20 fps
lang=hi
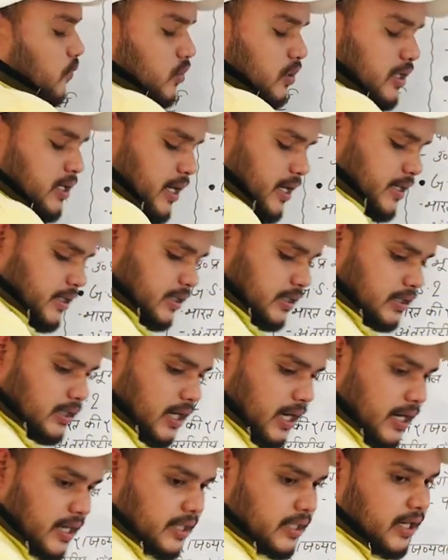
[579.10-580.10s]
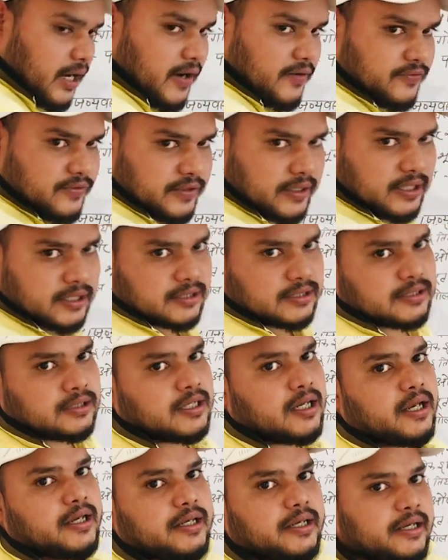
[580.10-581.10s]
मुद्दे यानी कि करंट अफेयर्स
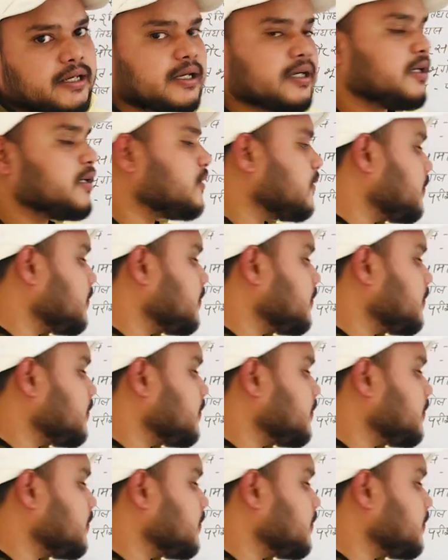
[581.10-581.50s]
का एक